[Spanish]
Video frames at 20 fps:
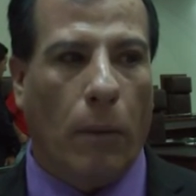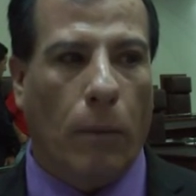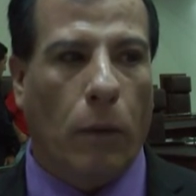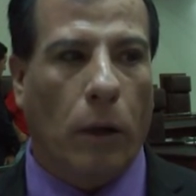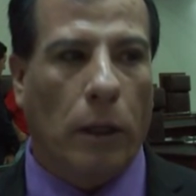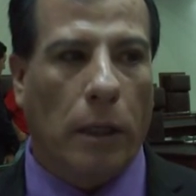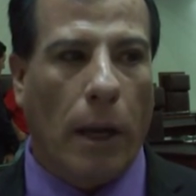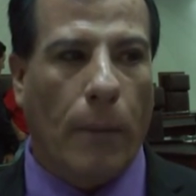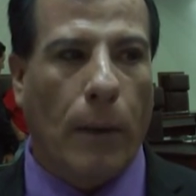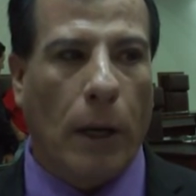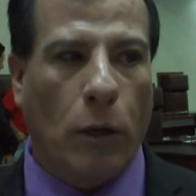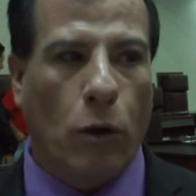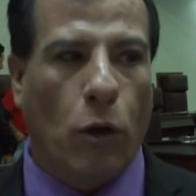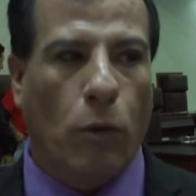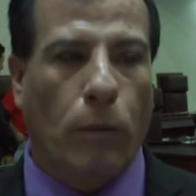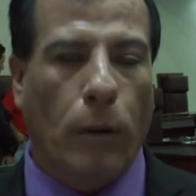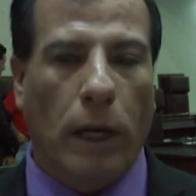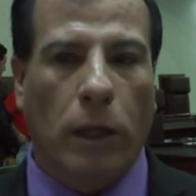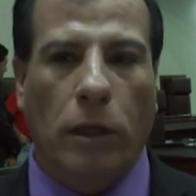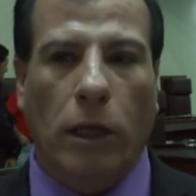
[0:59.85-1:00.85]
pues la
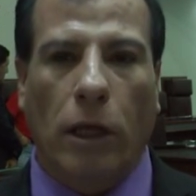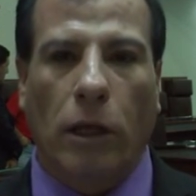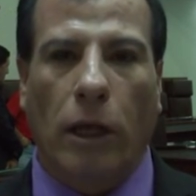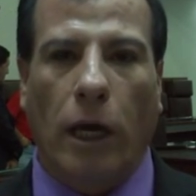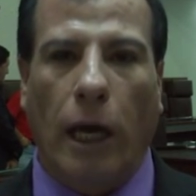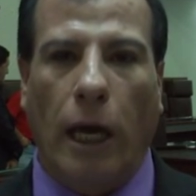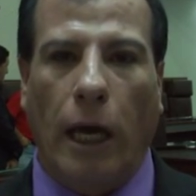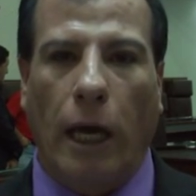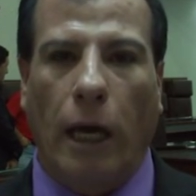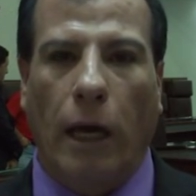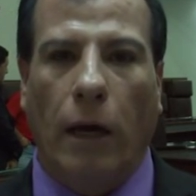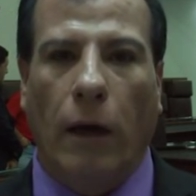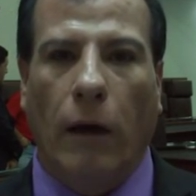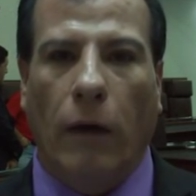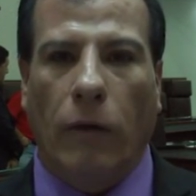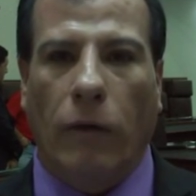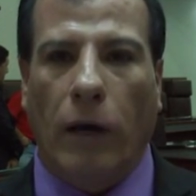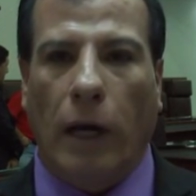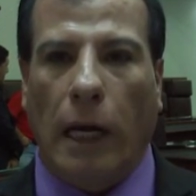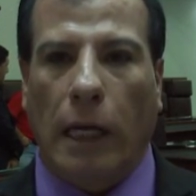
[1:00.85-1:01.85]
mayor parte de,
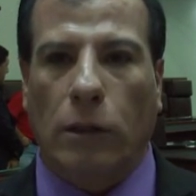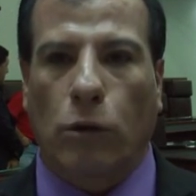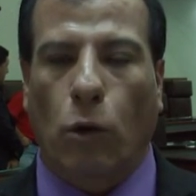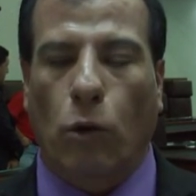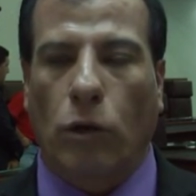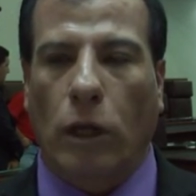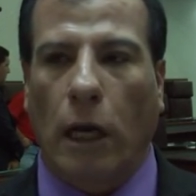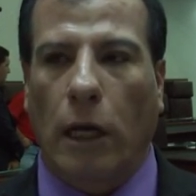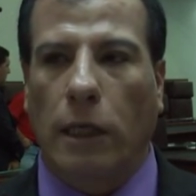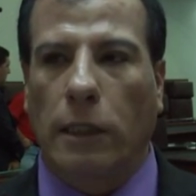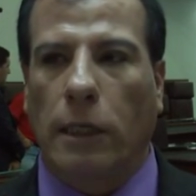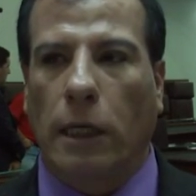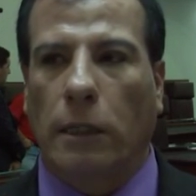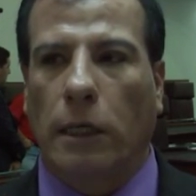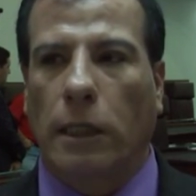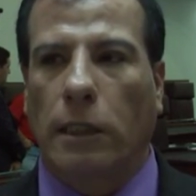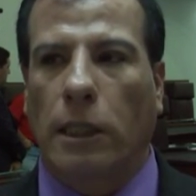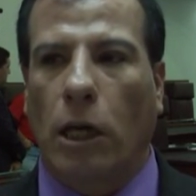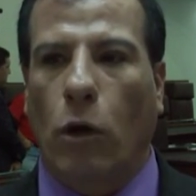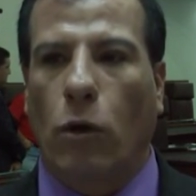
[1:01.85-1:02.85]
las hortalizas
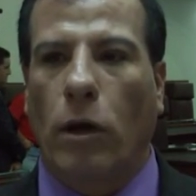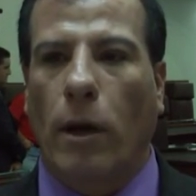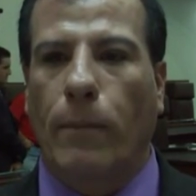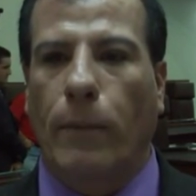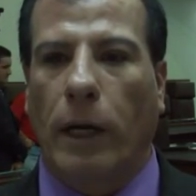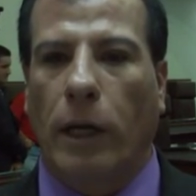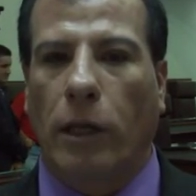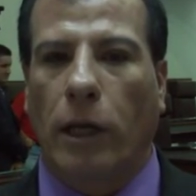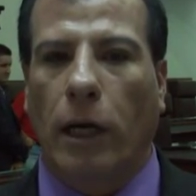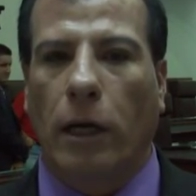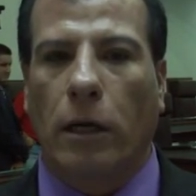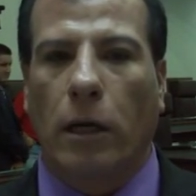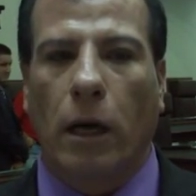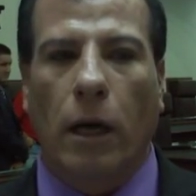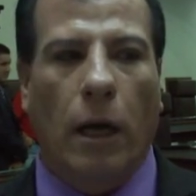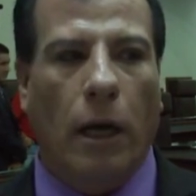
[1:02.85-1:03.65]
se echaron a perder